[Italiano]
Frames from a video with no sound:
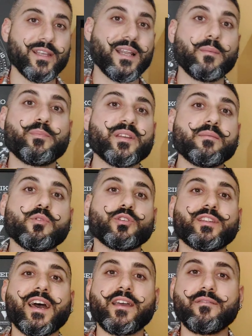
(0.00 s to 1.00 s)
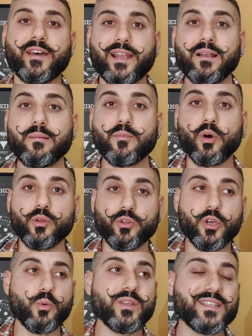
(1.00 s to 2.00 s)
era il primo diver al
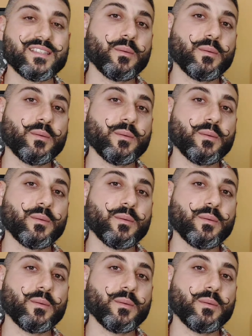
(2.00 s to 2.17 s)
mondo e quindi